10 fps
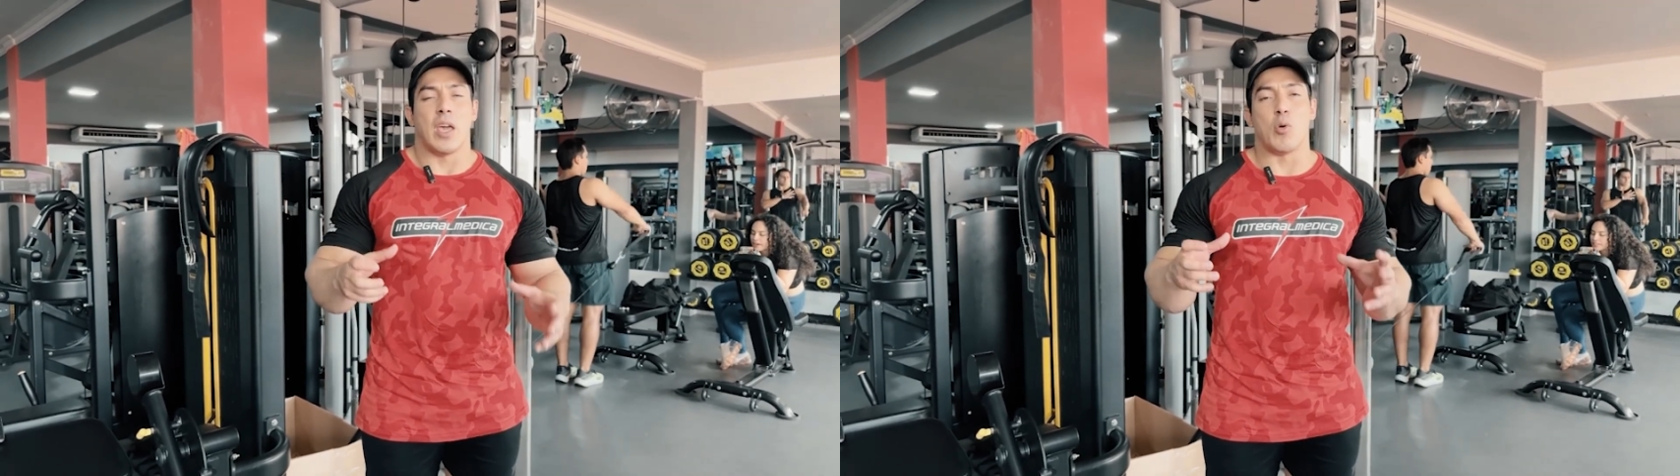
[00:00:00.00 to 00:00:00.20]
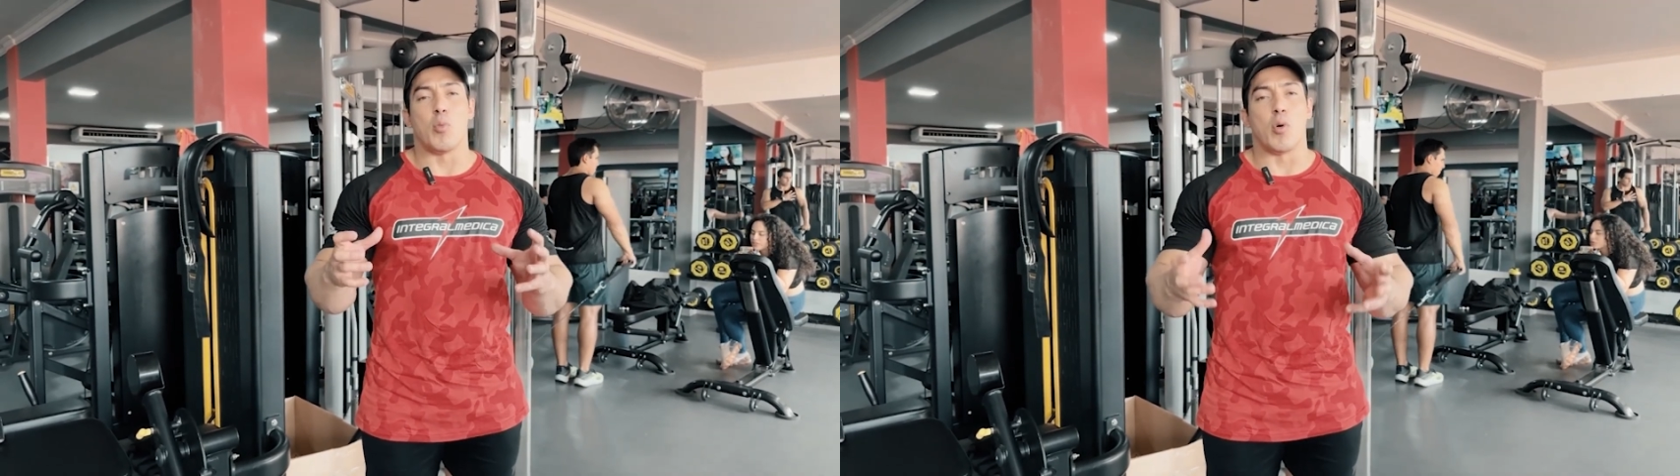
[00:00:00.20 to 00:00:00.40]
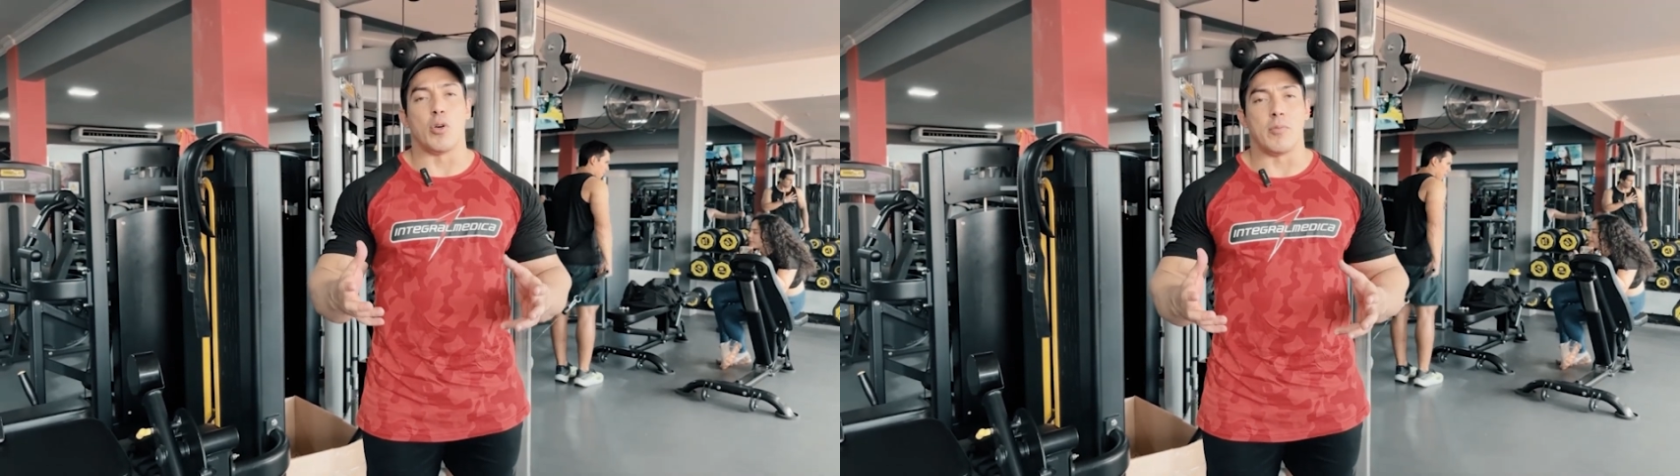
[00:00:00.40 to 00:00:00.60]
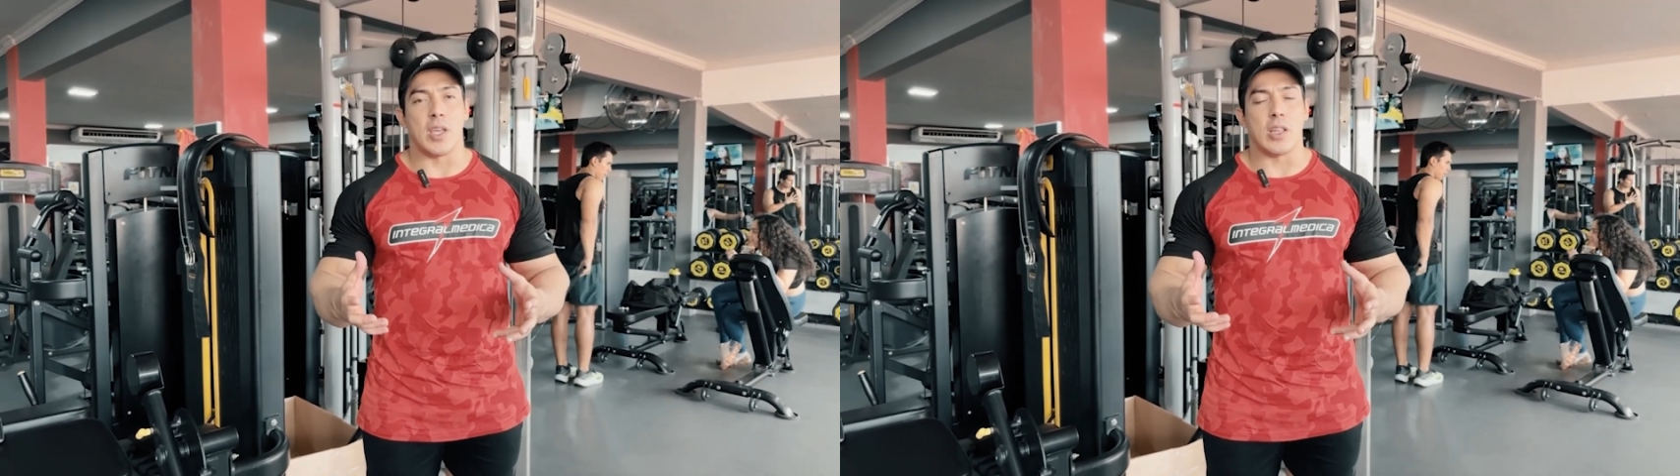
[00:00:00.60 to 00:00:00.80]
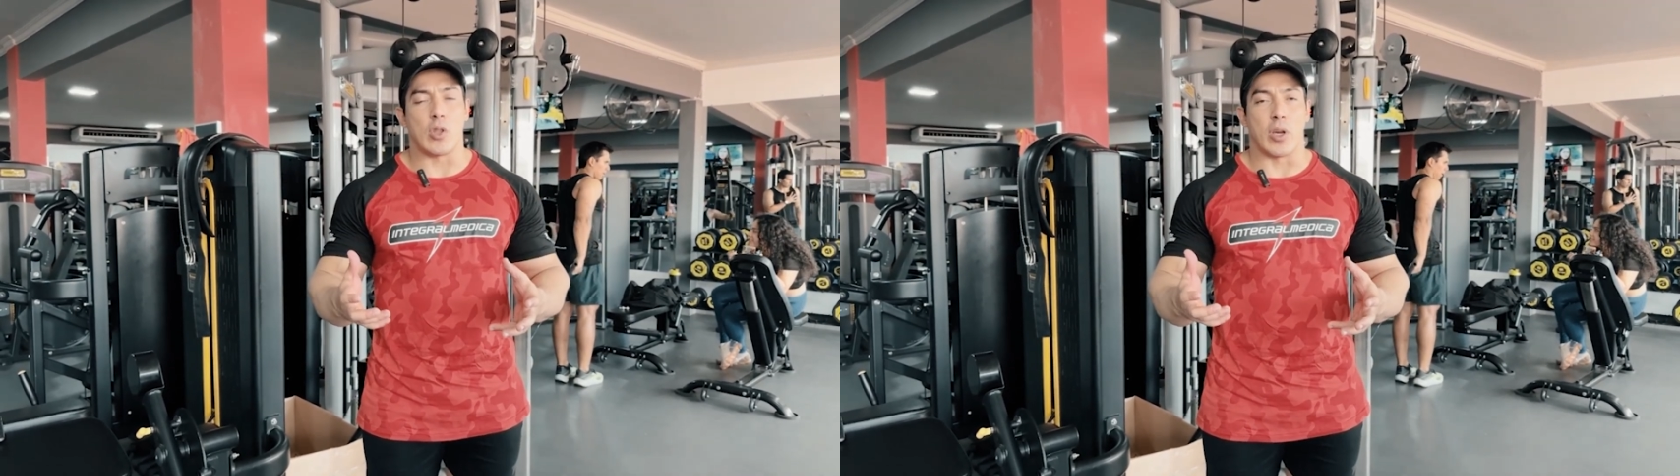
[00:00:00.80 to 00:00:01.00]
Es un
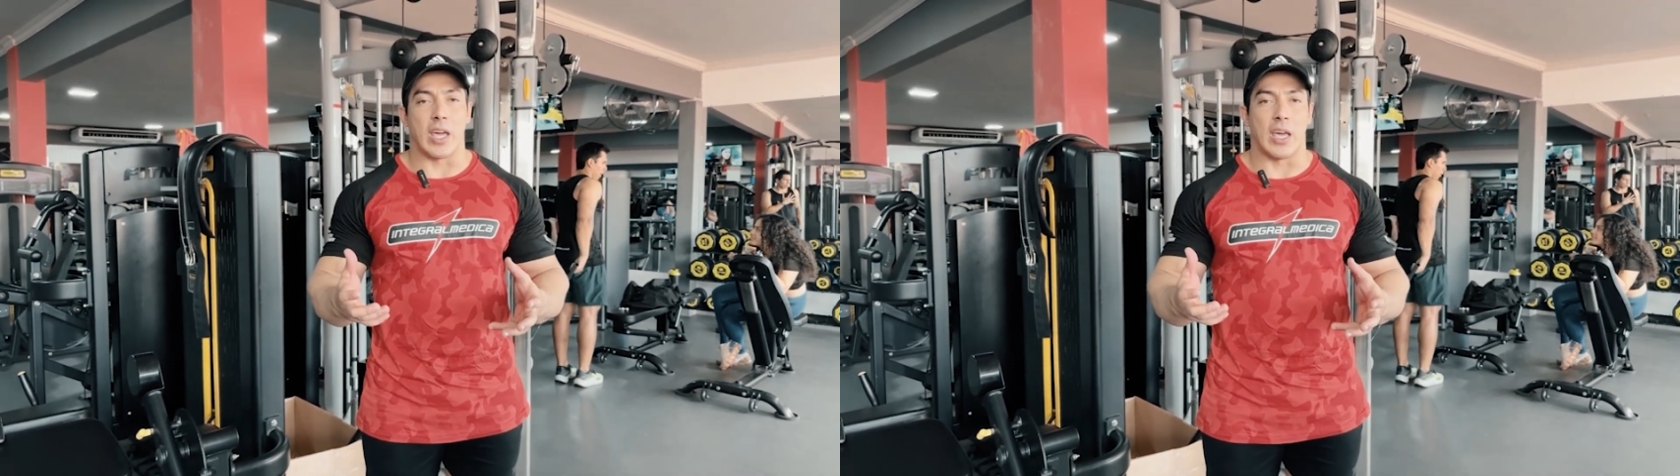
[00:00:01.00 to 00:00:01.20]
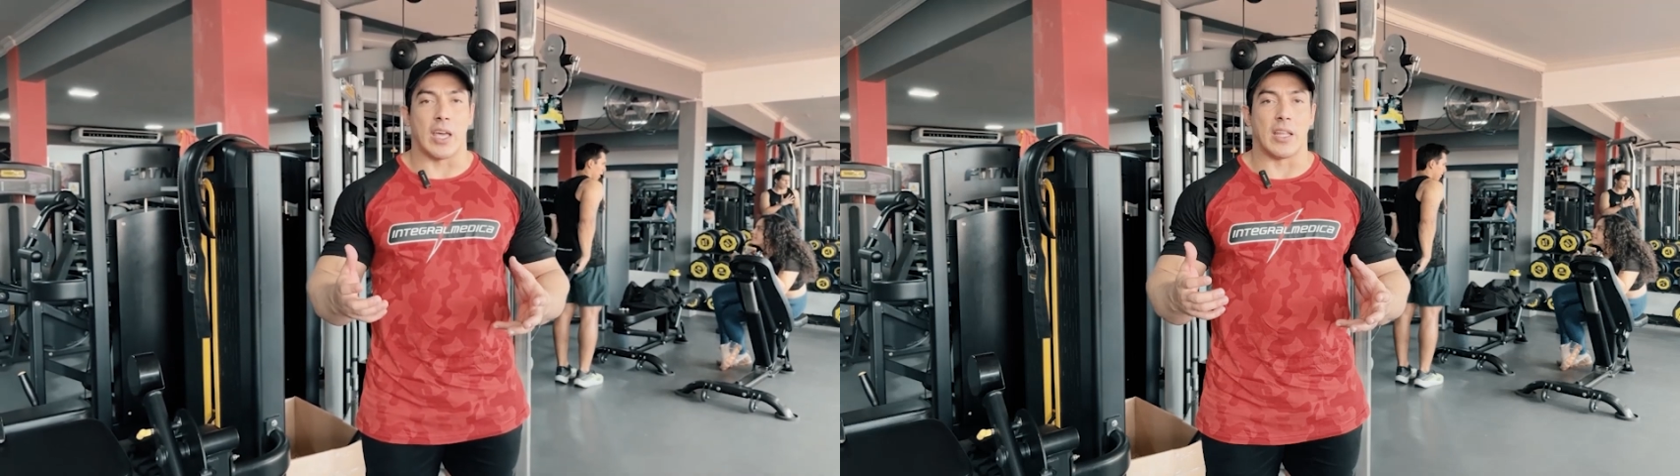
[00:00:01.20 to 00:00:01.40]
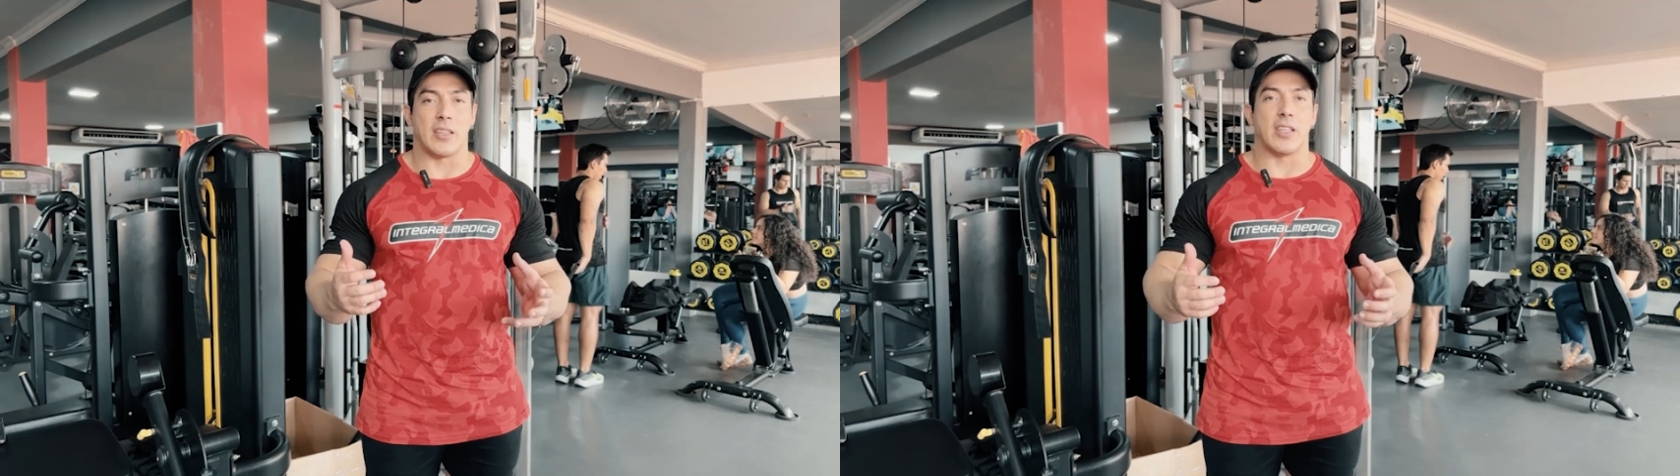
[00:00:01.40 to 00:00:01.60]
movimiento que